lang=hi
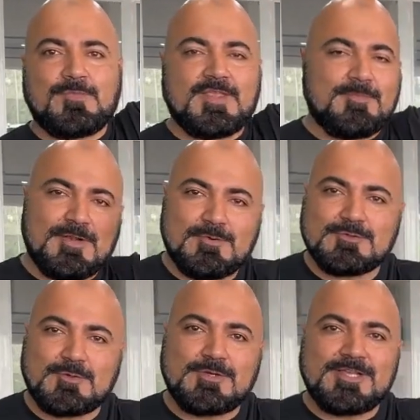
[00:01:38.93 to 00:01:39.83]
ये बिल्कुल
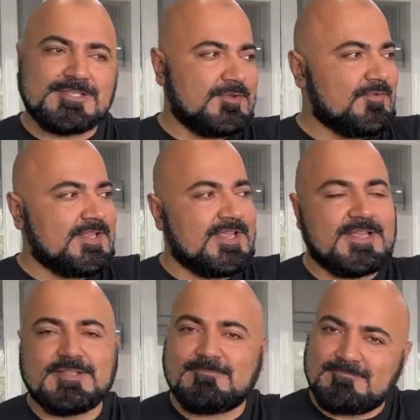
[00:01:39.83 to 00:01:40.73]
छोटी एस नहीं है
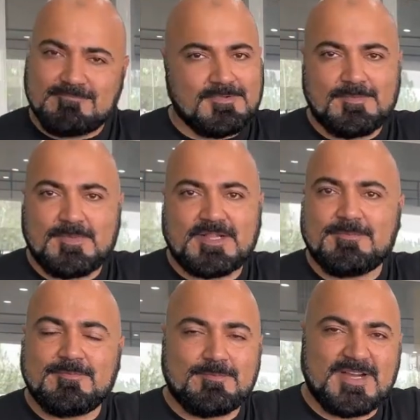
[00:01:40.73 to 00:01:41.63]
ये
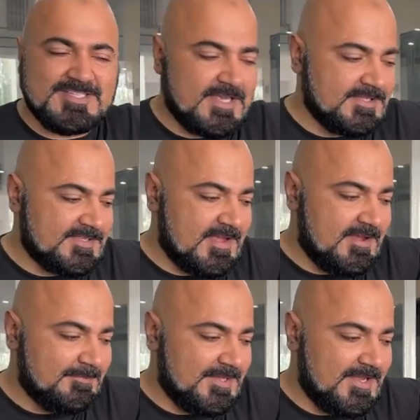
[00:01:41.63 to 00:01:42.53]
मतलब मिड साइज़
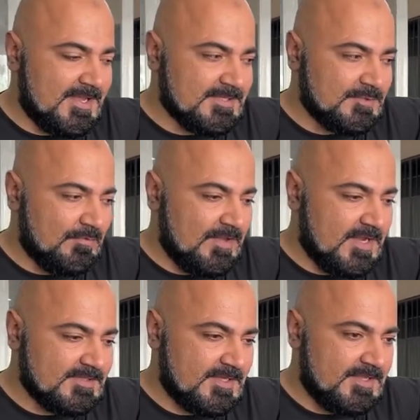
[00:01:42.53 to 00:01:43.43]
आपकी एस
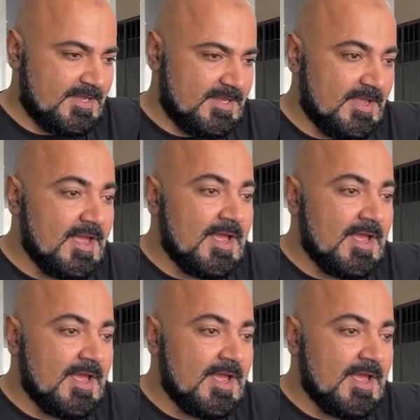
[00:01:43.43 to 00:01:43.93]
आ जाती है